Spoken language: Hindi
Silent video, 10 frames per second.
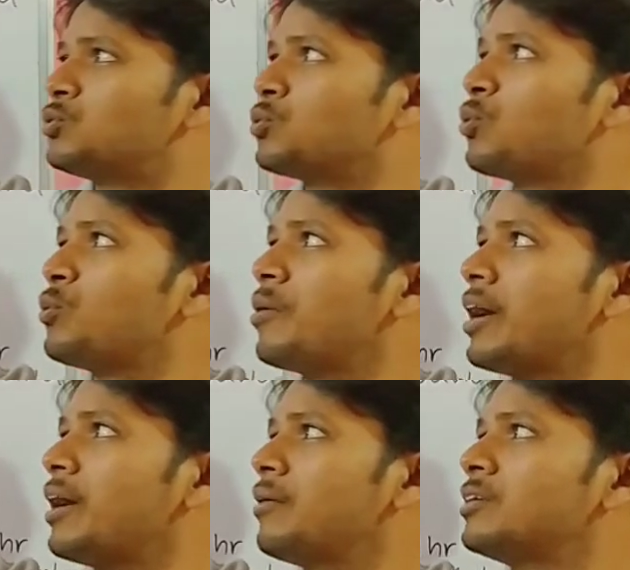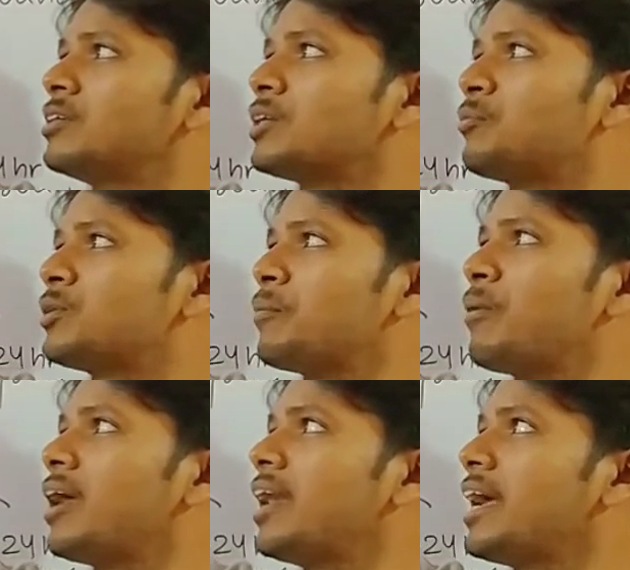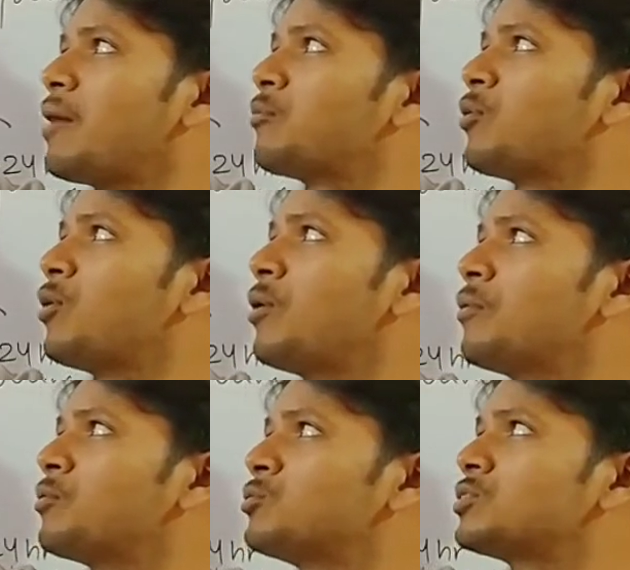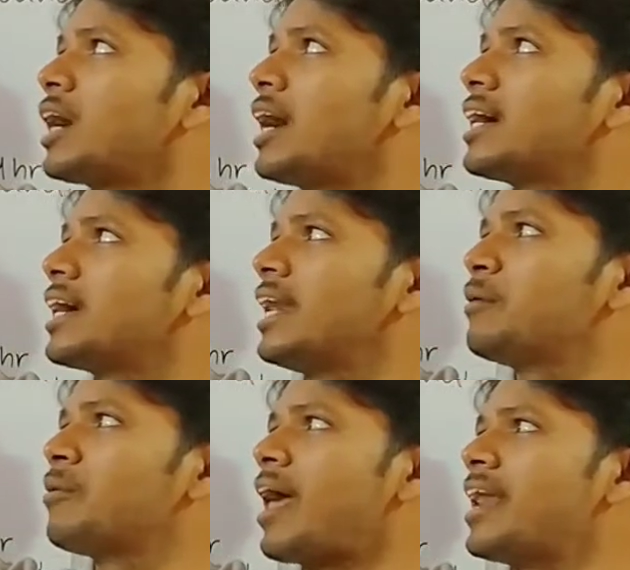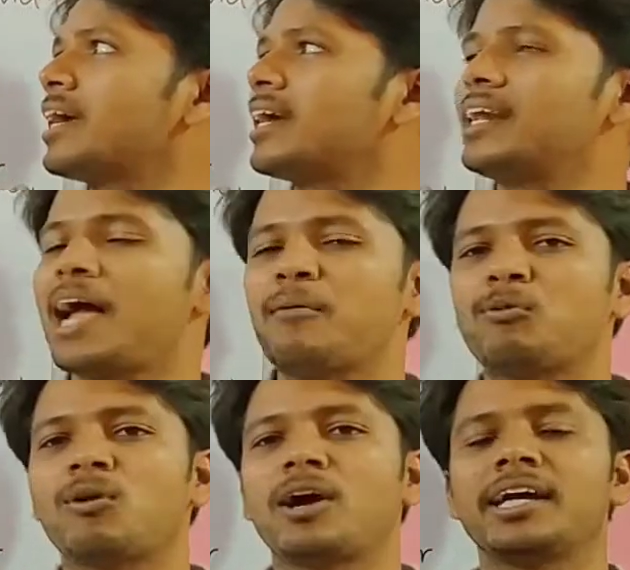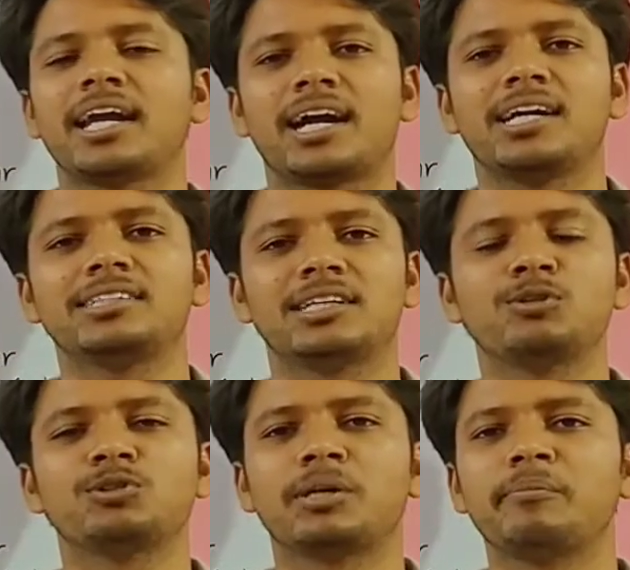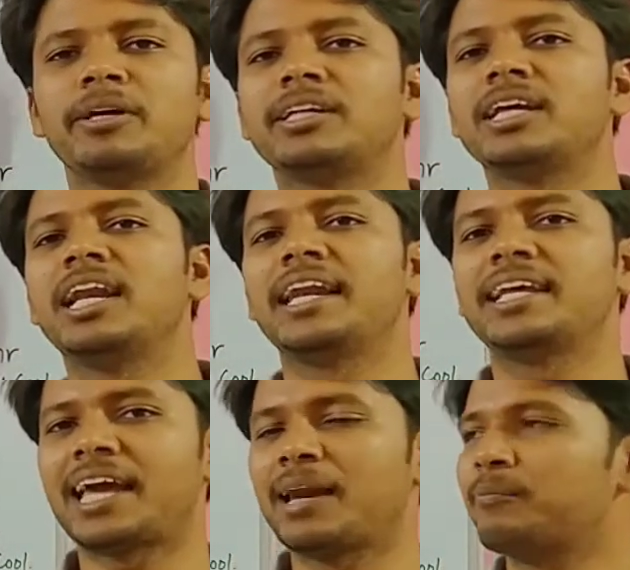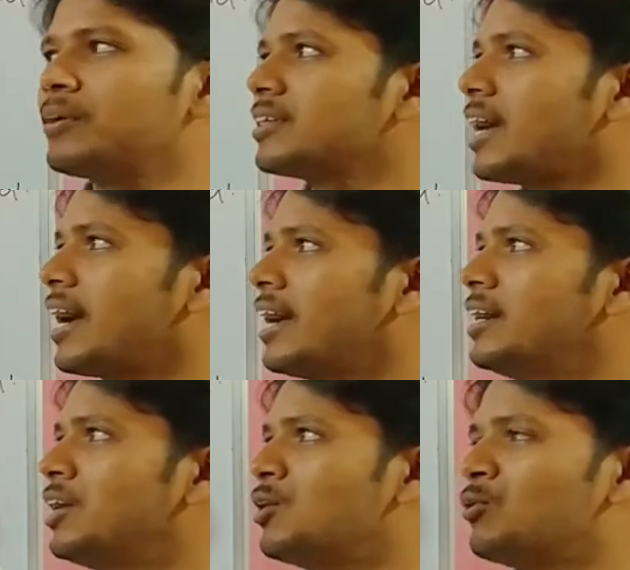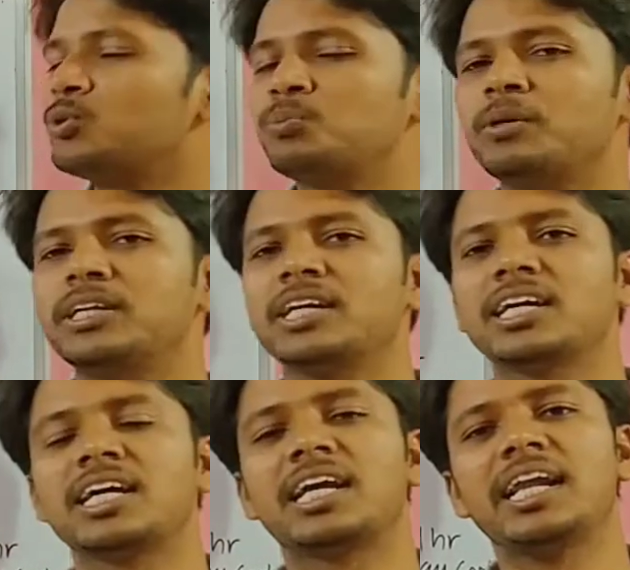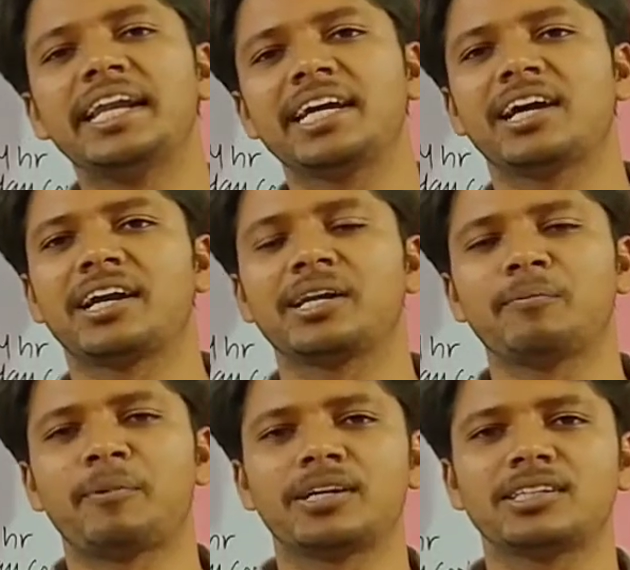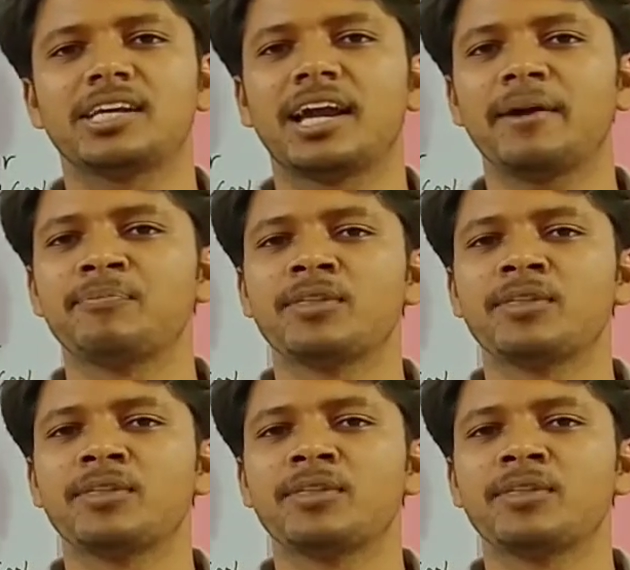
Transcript: शुरू में सबसे पहले आपको उसका क्ले बनाने के लिए आपको कहीं ना कहीं से उसकी मिट्टी लेने जाना पड़ता है उस मिट्टी की क्लीनिंग करनी पड़ती है